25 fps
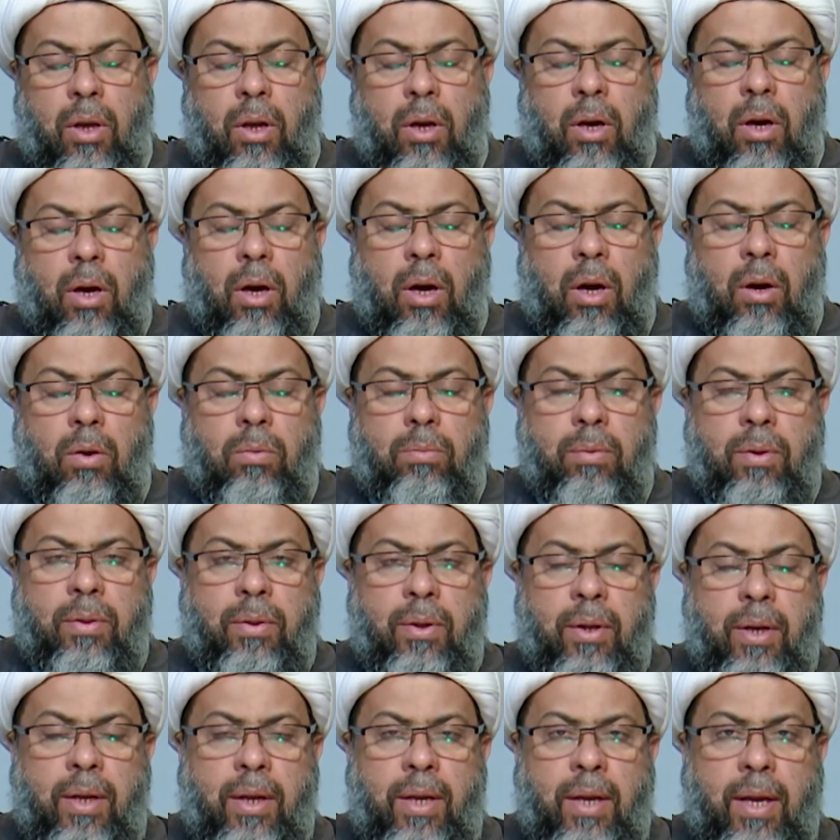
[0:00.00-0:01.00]
او
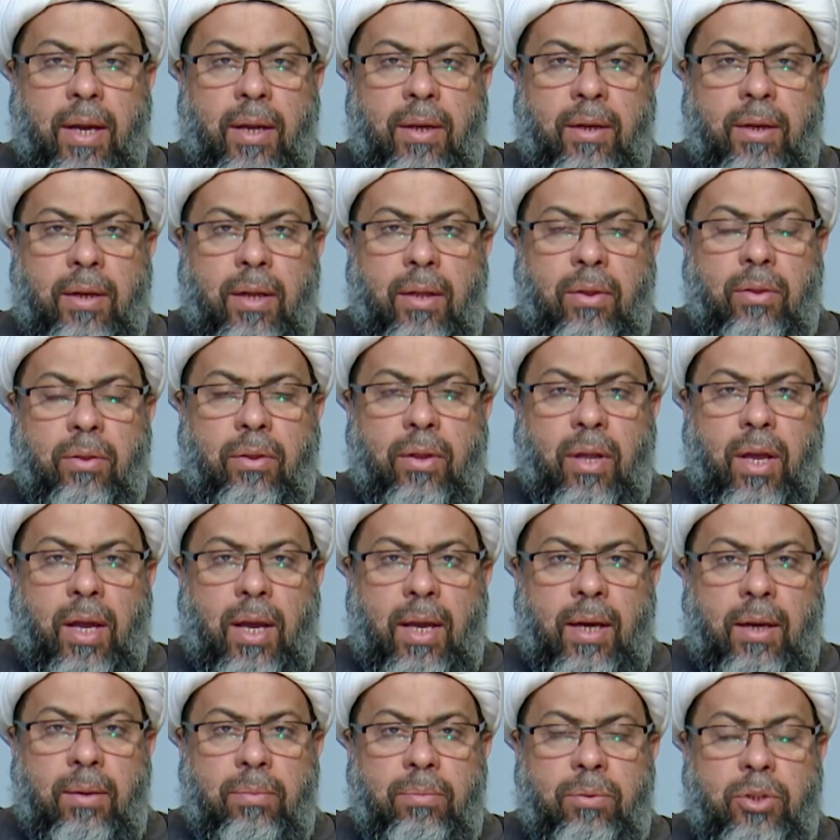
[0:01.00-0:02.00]
مثلا ان
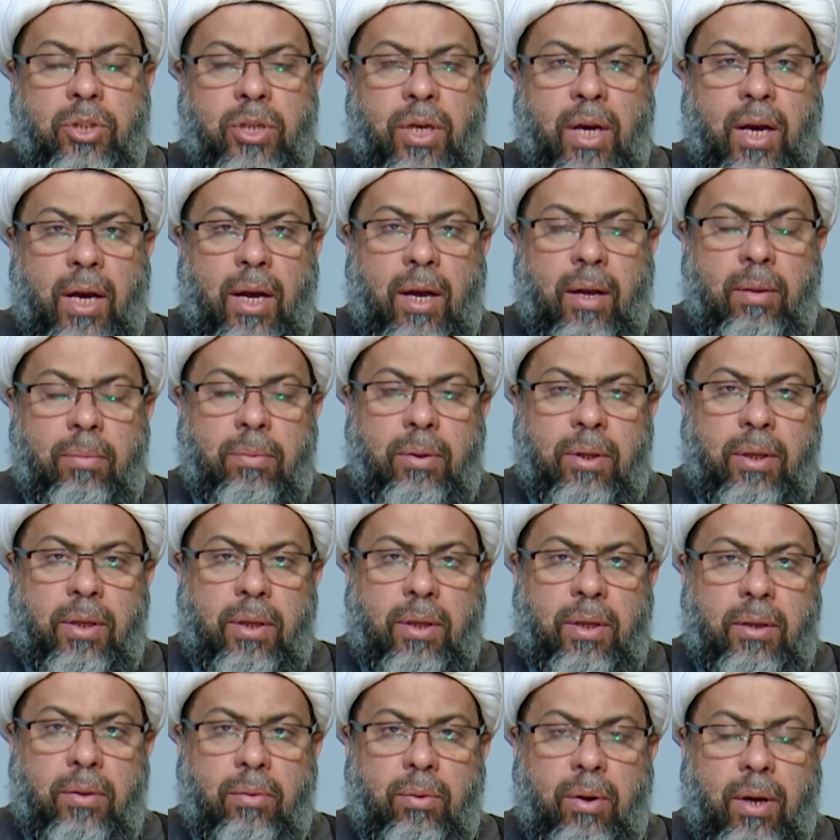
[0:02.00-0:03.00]
الظالم جاء
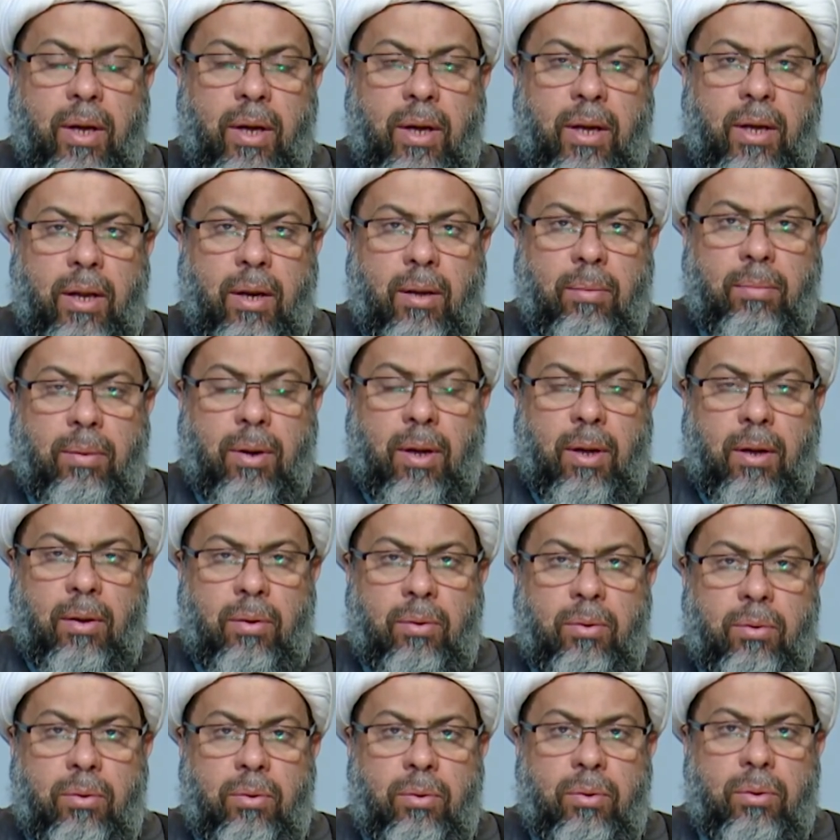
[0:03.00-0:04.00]
به
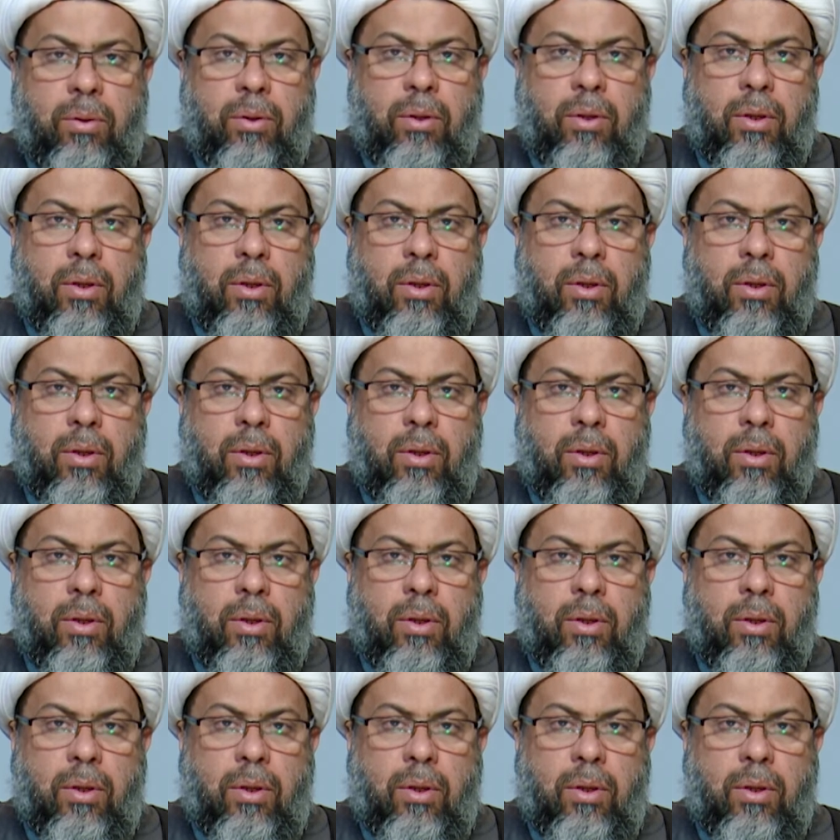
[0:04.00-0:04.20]
ورماه